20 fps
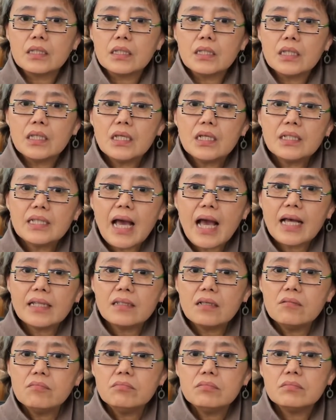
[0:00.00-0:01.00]
一个大
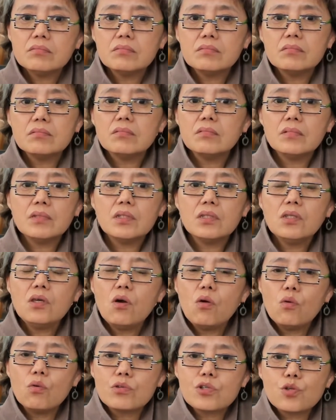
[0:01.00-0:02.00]
灯
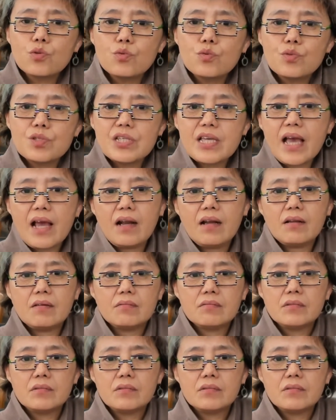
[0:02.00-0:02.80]
又出现了，